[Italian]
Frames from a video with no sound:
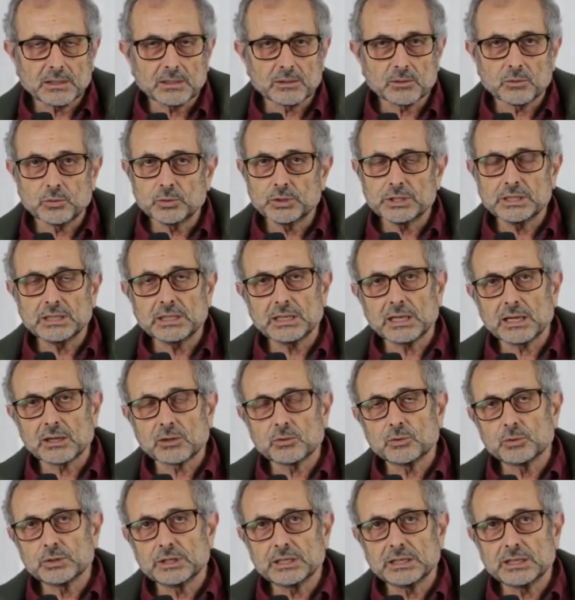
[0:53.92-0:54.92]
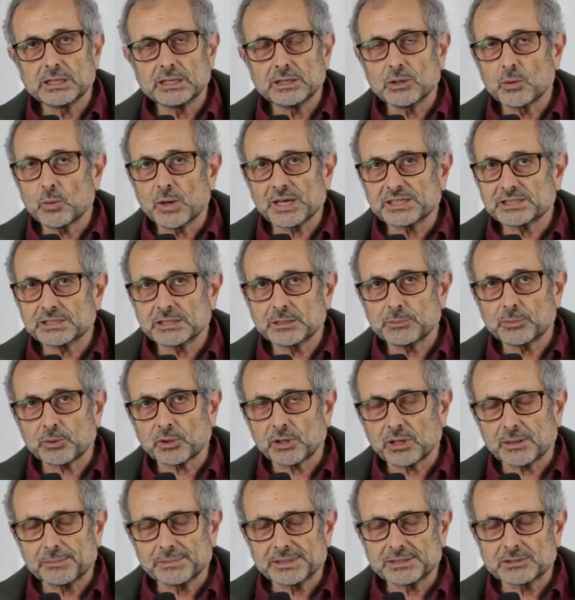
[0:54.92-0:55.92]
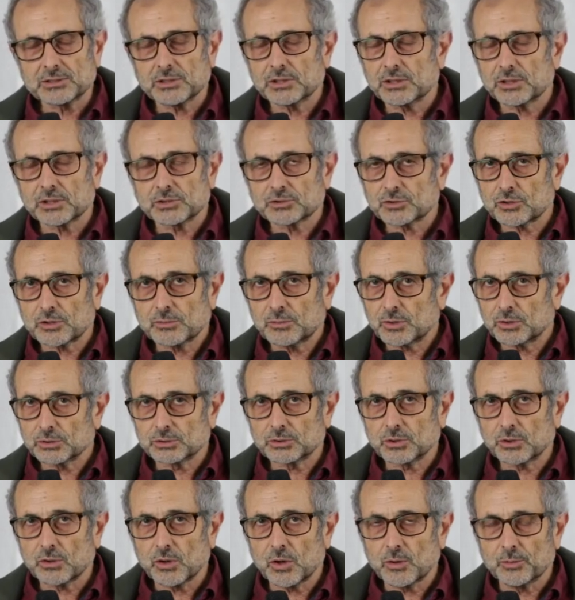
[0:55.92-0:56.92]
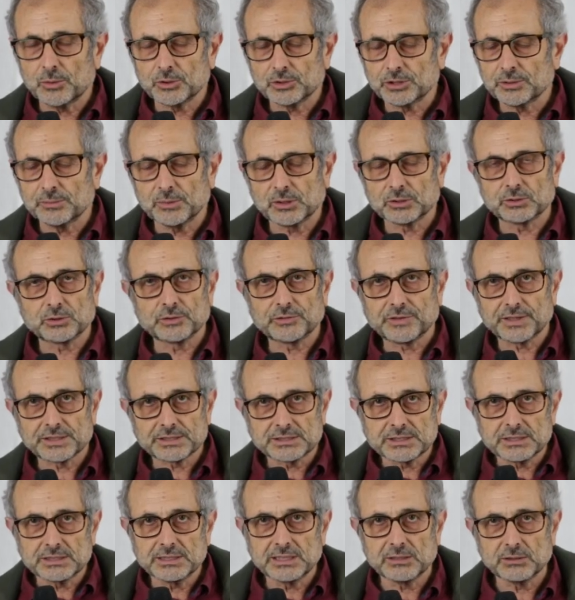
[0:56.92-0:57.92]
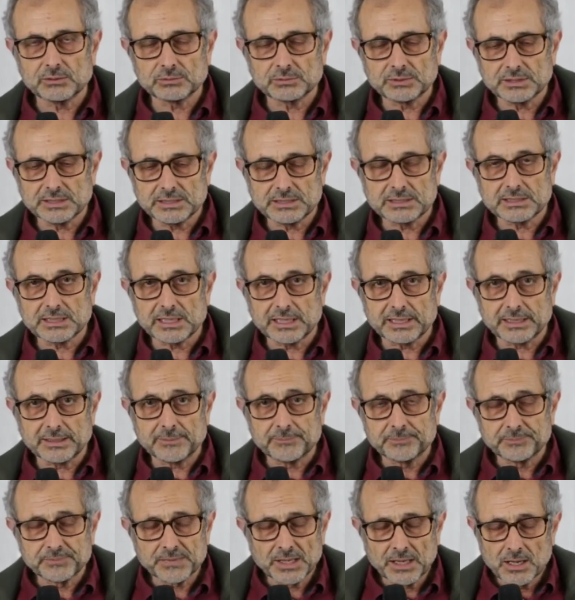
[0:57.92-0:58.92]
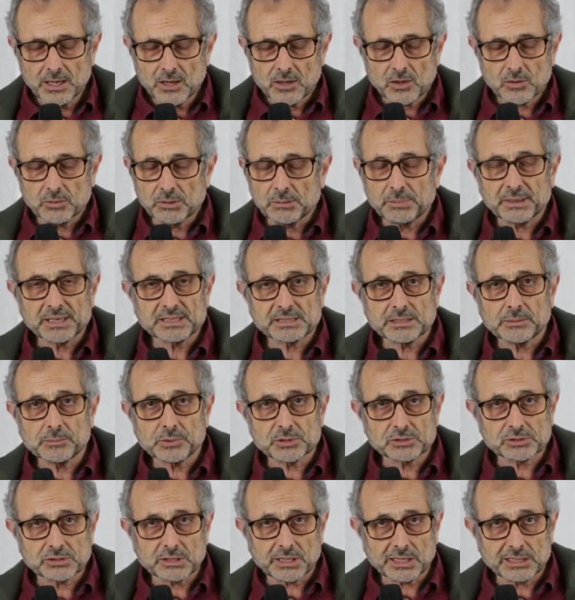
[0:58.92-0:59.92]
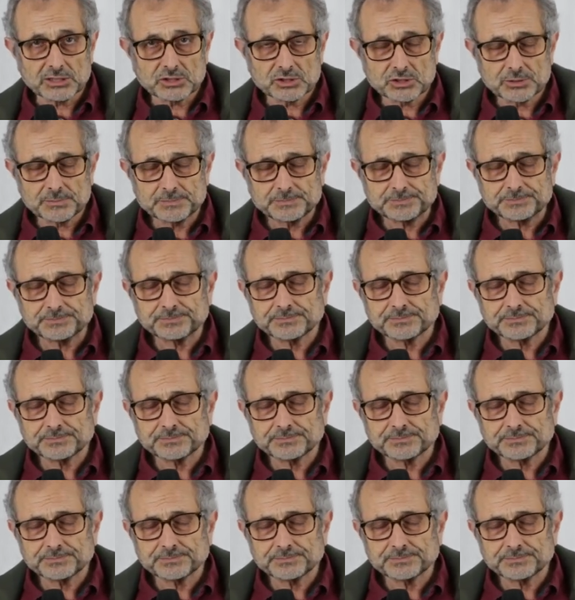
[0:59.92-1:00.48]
Alcuni, alcuni, linguaggi di programmazione che sono molto comodi, molto facili da utilizzare, come per esempio Scratch.